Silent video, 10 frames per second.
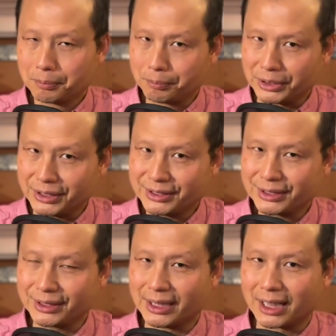比
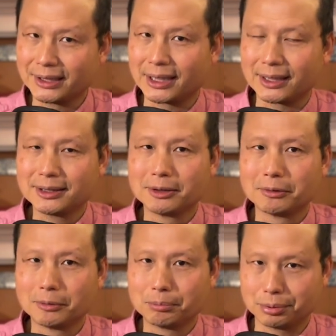起来呢
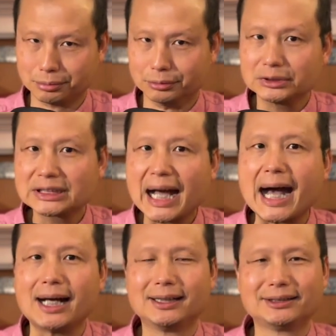不
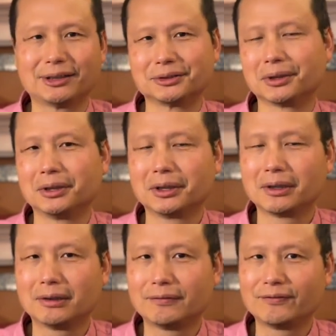差。叫做
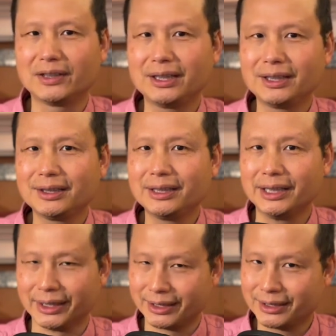非
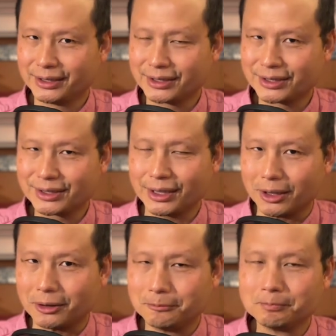裂
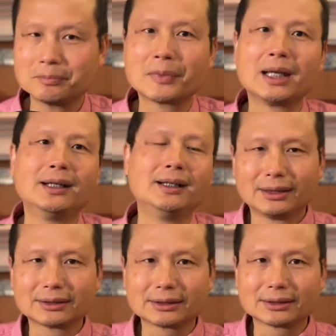效，
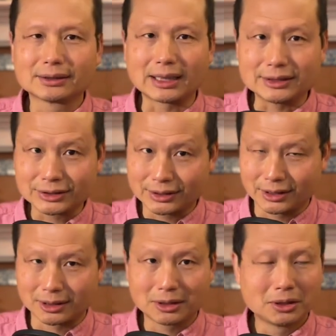但是
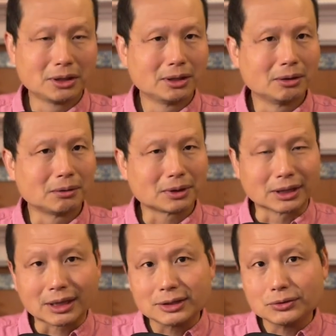呢，
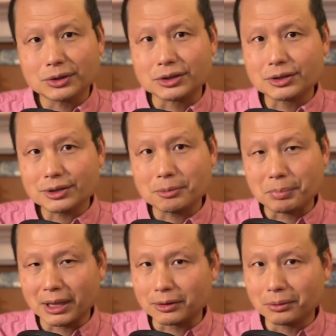根据这
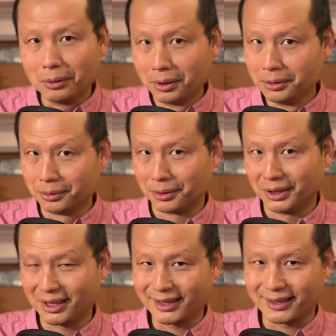篇论
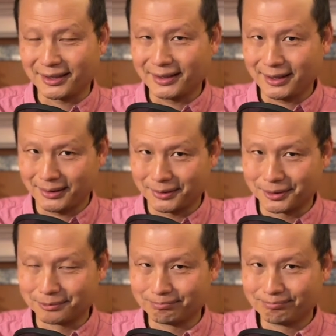文的内
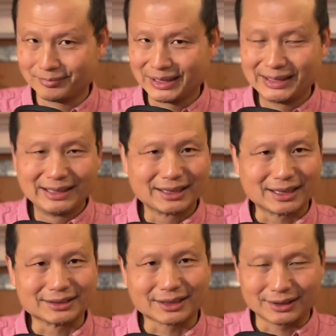容，
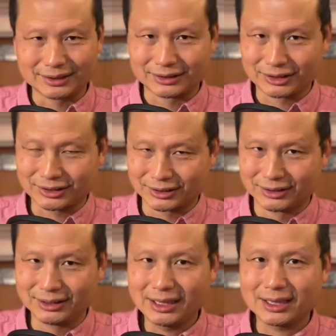它这个实
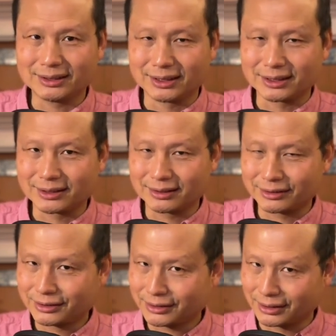验的
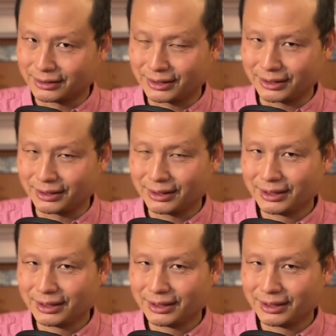设计，